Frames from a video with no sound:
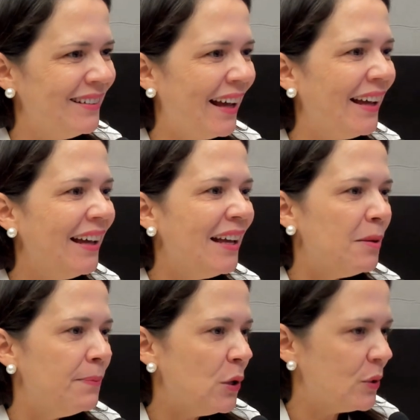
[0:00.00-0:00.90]
né,
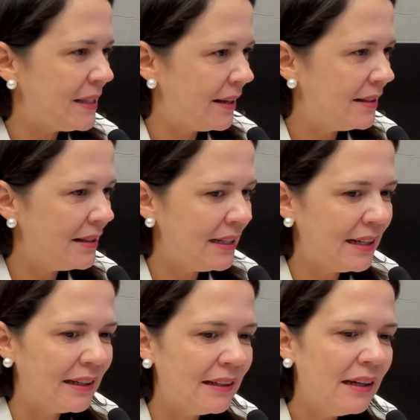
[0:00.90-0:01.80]

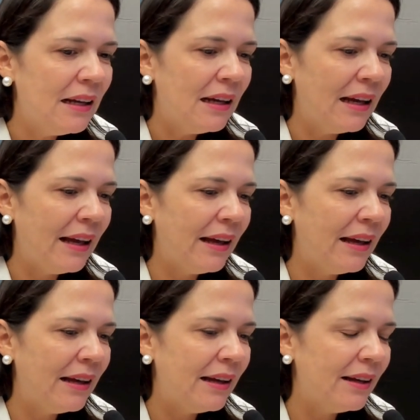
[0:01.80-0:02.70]
bioceânica.
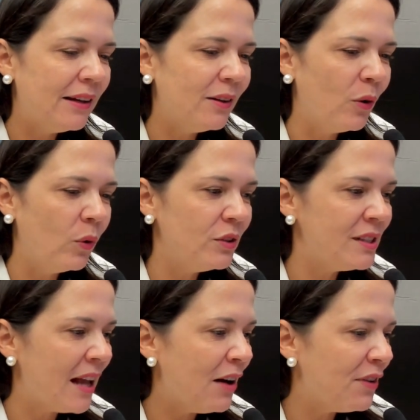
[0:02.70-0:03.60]
É,
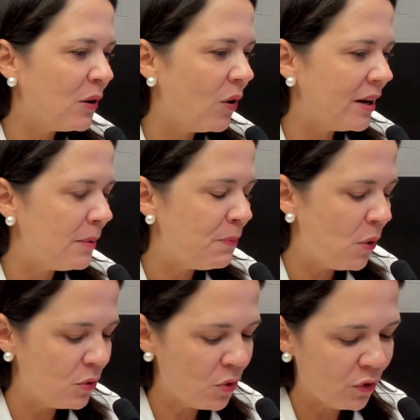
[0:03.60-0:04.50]
estava agora há
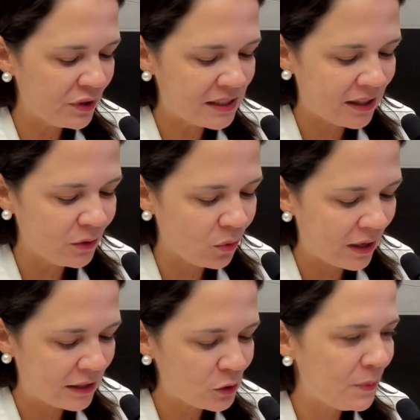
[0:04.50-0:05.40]
pouco conversando com
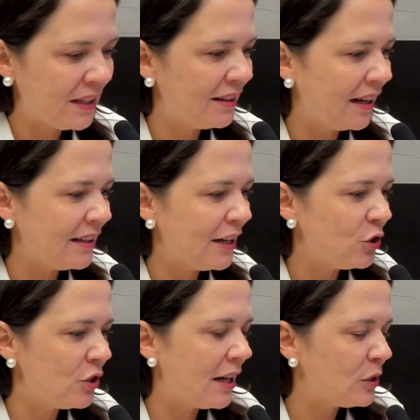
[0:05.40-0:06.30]
a
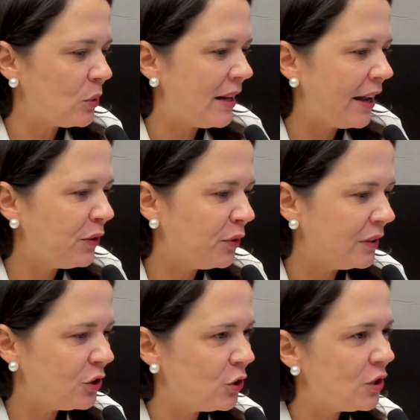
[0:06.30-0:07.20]
superintendente da SUDEC,
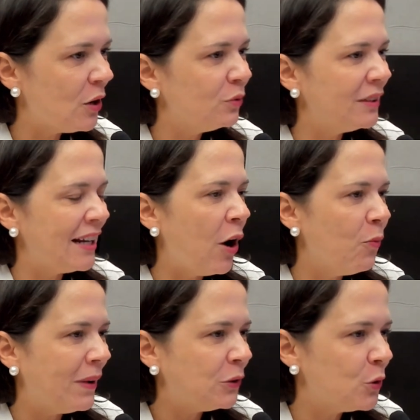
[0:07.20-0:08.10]
falando a gente não terá um
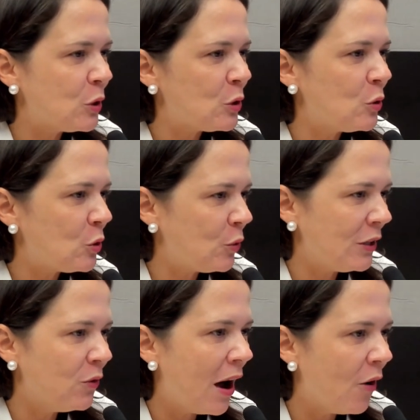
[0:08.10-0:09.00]
Mato Grosso do Sul
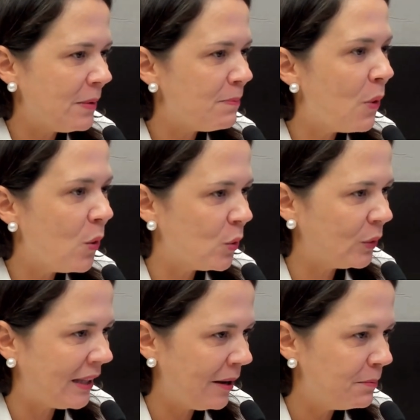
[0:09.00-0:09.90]
igual em pouco
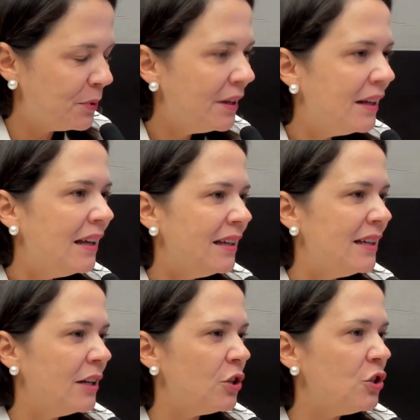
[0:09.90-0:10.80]
tempo.
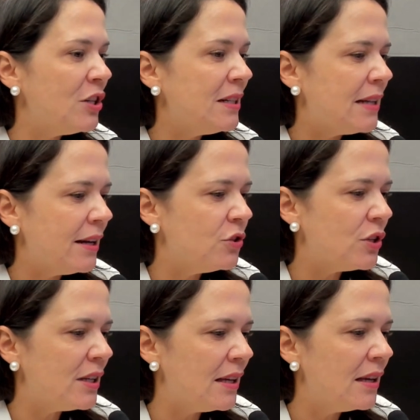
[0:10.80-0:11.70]
E a gente
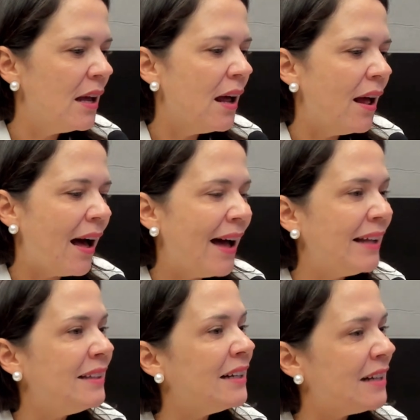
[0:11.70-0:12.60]
entende que a
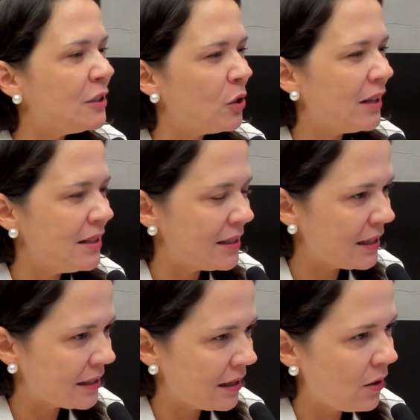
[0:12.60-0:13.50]

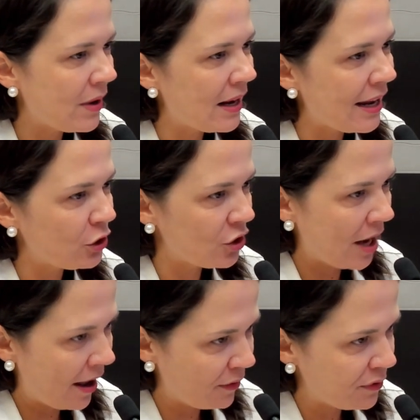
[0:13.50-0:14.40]
internacionalização ela é
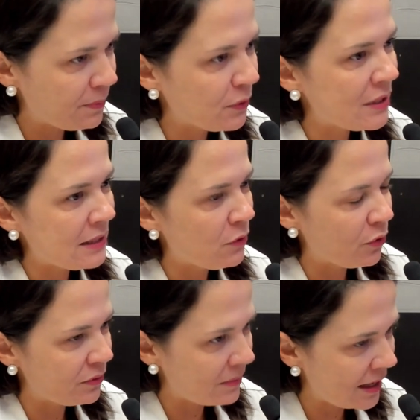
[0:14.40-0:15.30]
chave para o
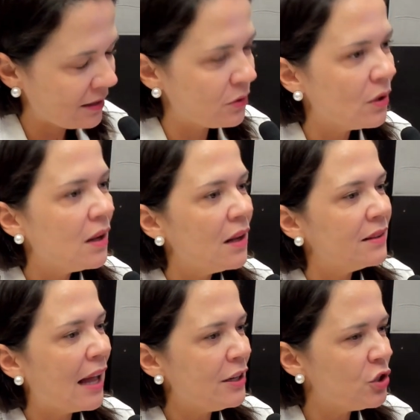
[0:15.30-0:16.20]
desenvolvimento
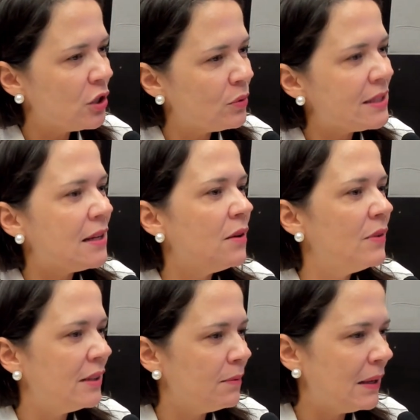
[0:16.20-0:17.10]
da
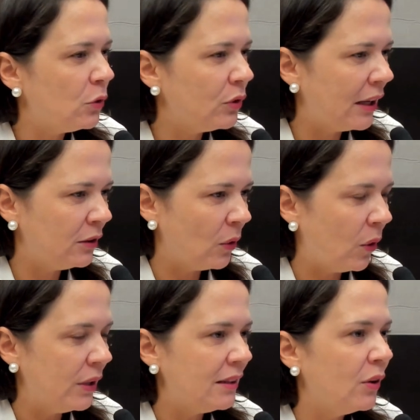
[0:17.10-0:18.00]
instituição e também do
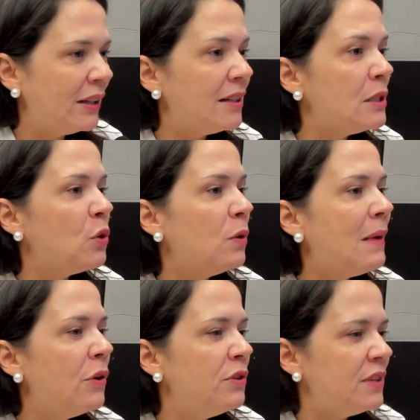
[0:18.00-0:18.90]
território. Então, é
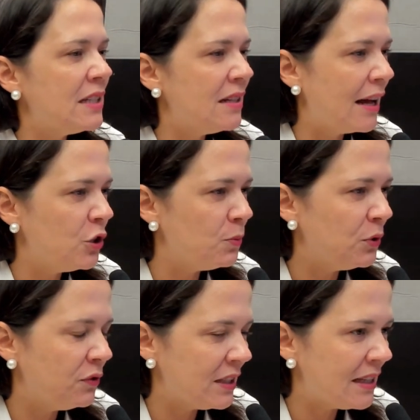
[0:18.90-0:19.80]
transformar a universidade em uma
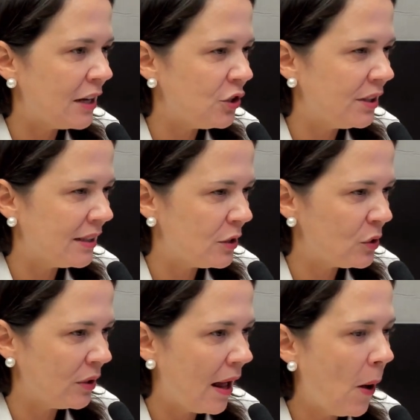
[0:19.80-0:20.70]
universidade
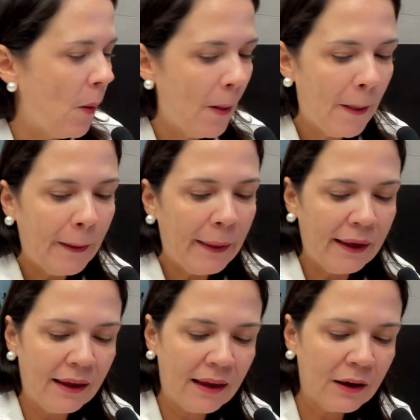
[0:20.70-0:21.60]
internacional
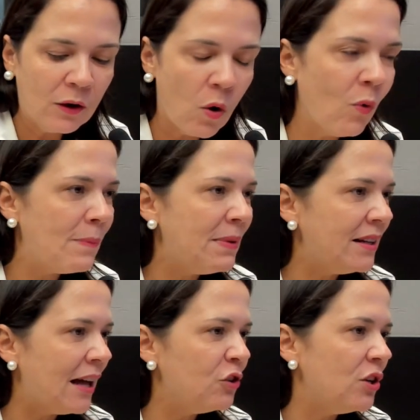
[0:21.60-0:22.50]
é, com
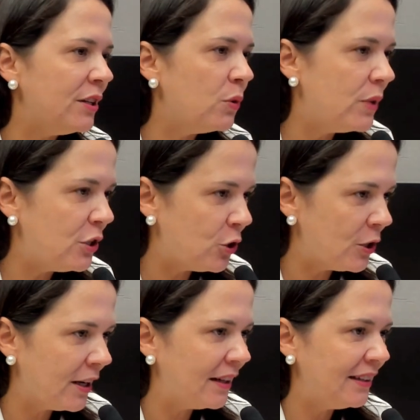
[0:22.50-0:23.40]
habilidade
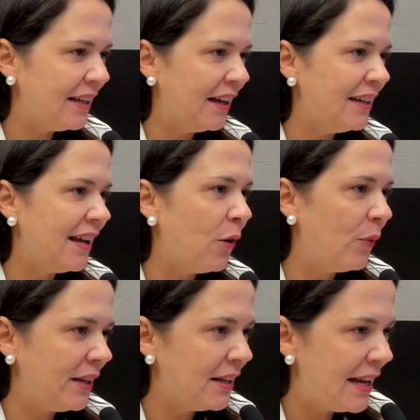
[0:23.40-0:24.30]
linguística, e aí é o
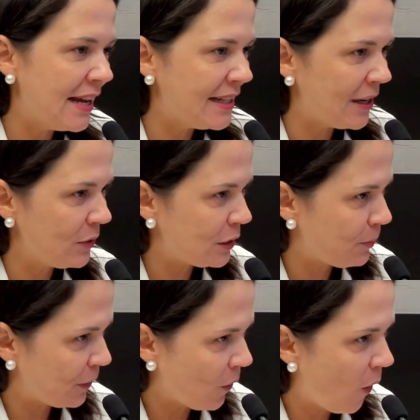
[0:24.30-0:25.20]
inglês, é o
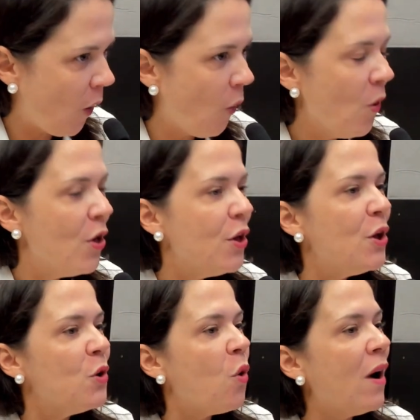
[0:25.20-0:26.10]
espanhol,
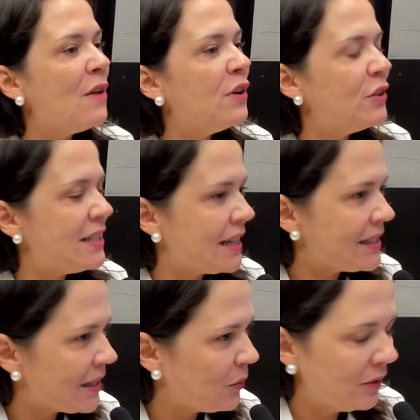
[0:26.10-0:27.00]
com a
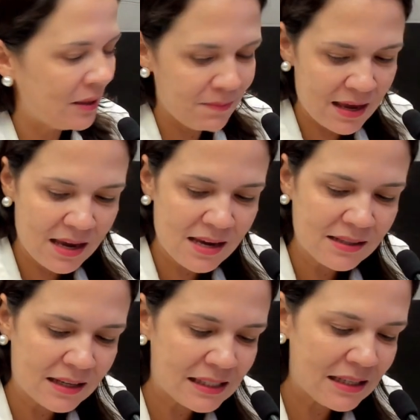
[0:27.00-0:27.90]
valorização também
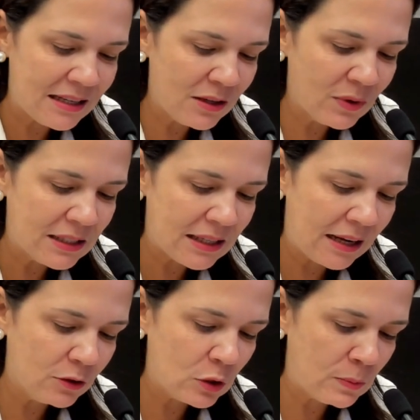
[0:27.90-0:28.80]
das línguas
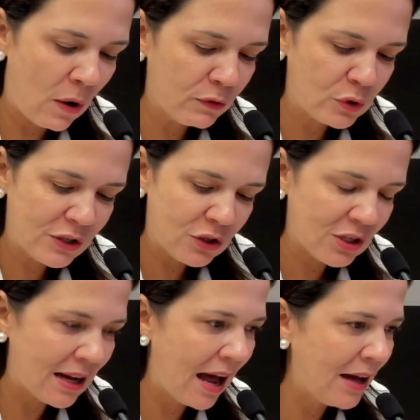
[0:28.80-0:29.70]
aí dos povos
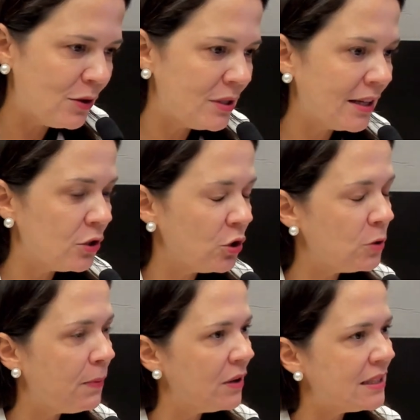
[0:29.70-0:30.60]
originários, e que a
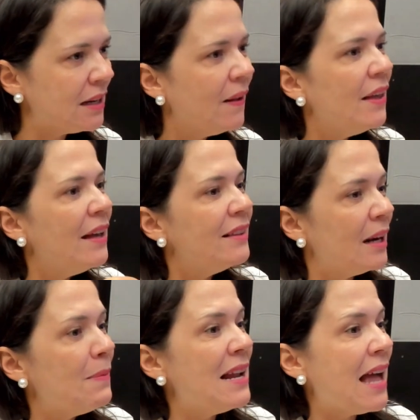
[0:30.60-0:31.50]
gente possa
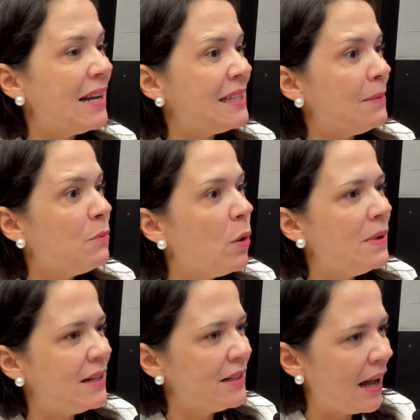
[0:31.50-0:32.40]
trabalhar essa
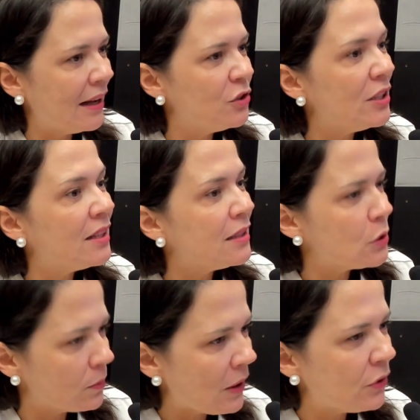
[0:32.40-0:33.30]
mobilidade e
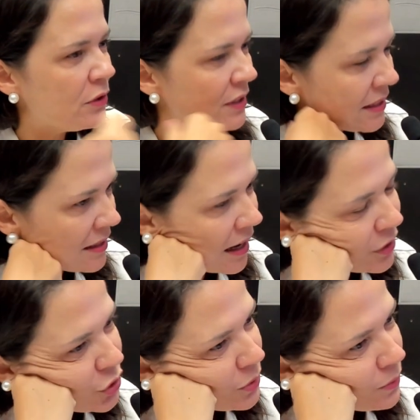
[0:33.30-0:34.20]
transformar a
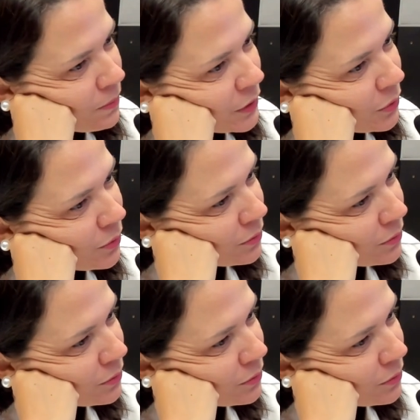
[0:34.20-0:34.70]
universidade em um, em